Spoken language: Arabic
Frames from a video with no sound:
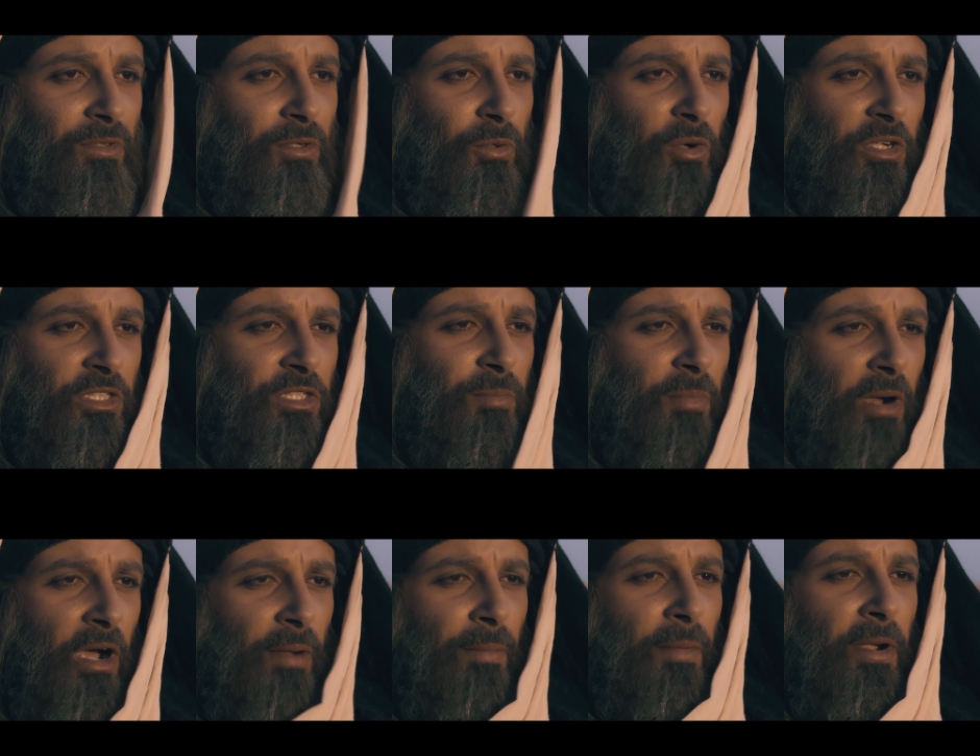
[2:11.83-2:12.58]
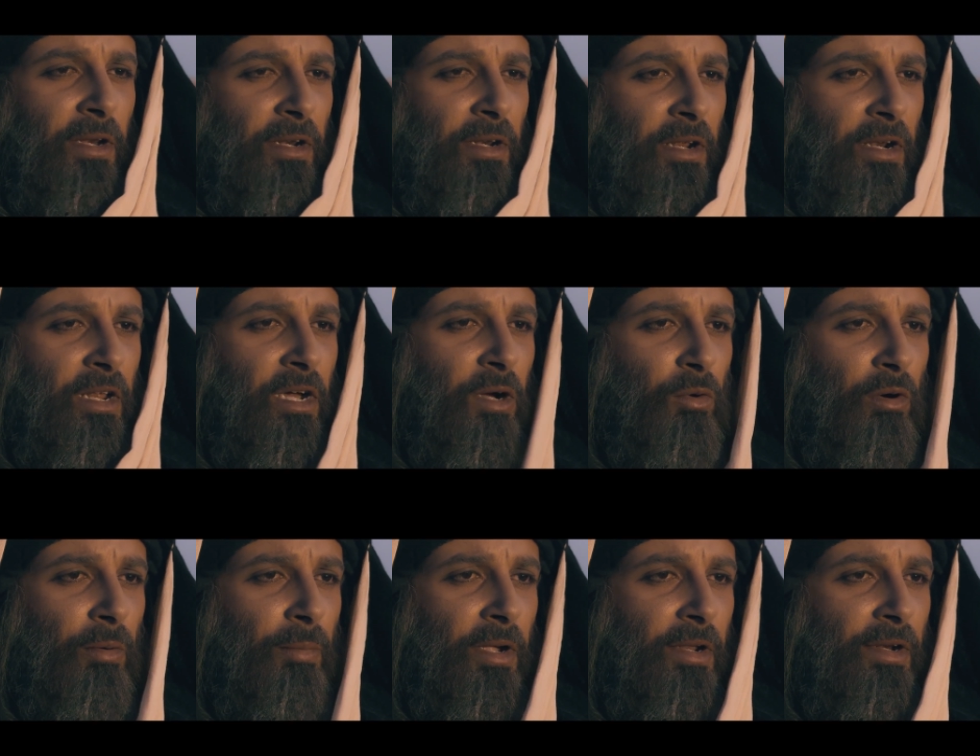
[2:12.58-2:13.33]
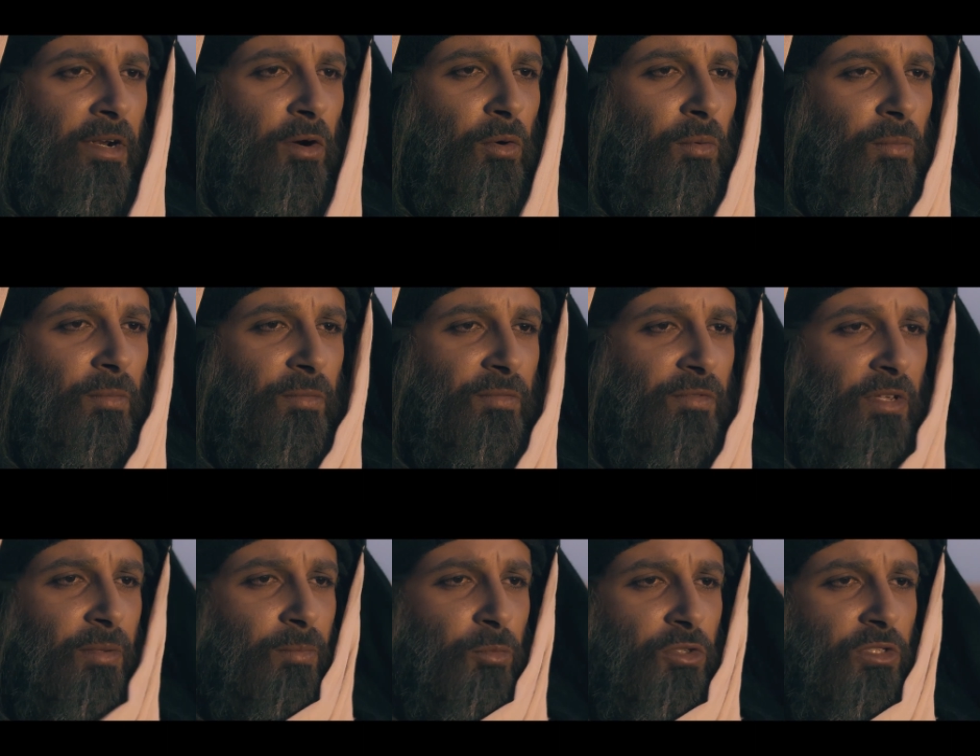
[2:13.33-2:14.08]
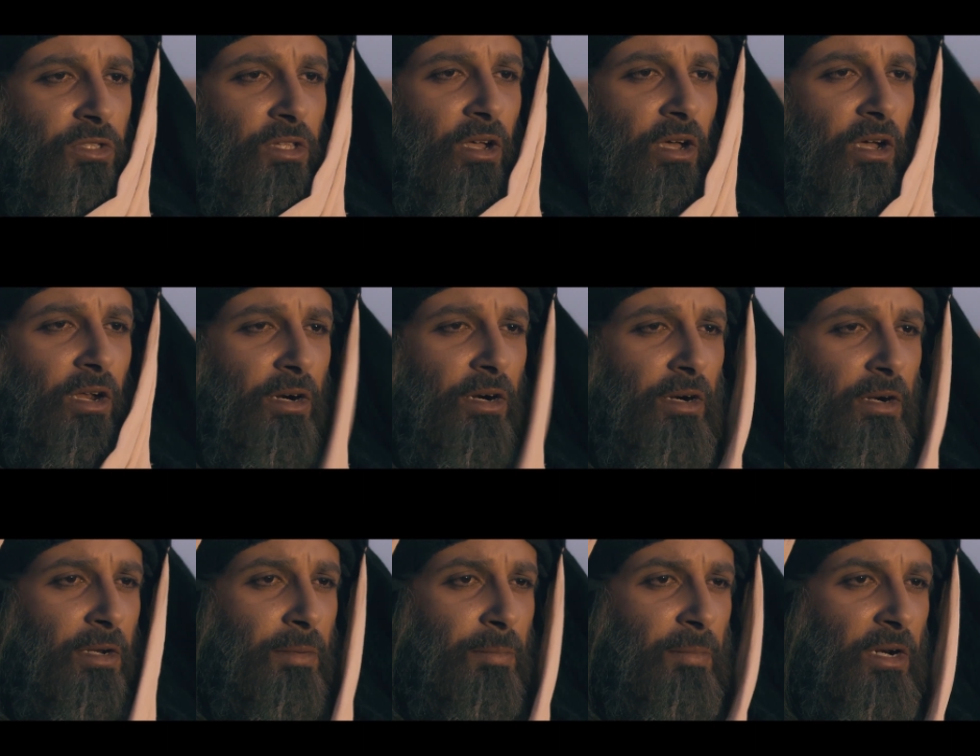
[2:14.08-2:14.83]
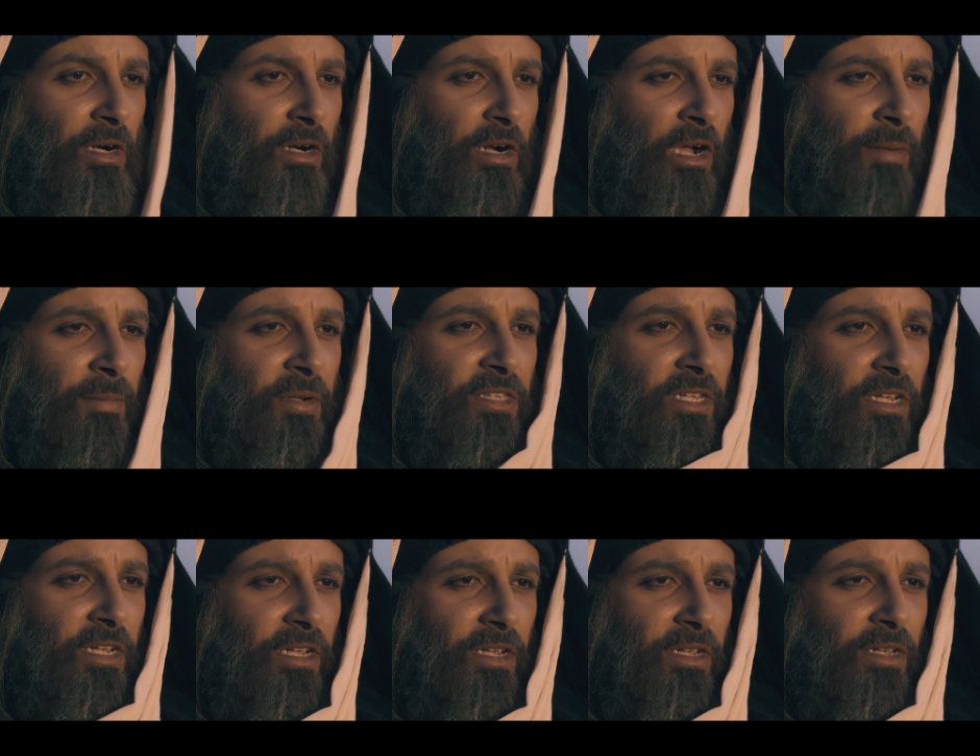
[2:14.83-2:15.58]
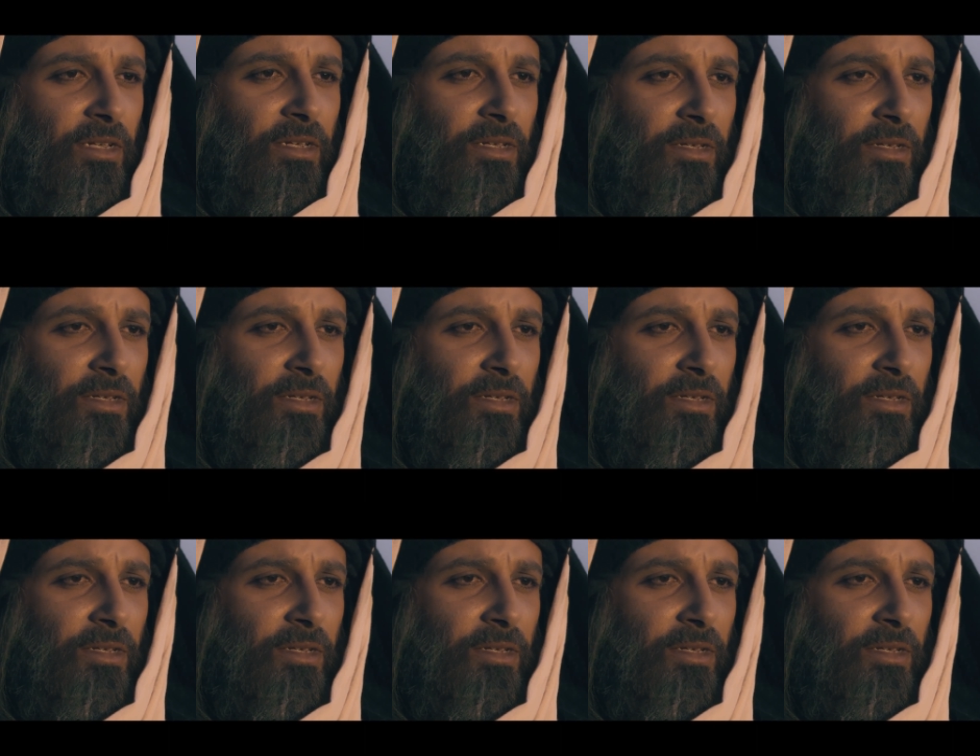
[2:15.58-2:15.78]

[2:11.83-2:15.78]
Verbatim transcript: واجمع بيننا وبينهم في مستقر من رحمتك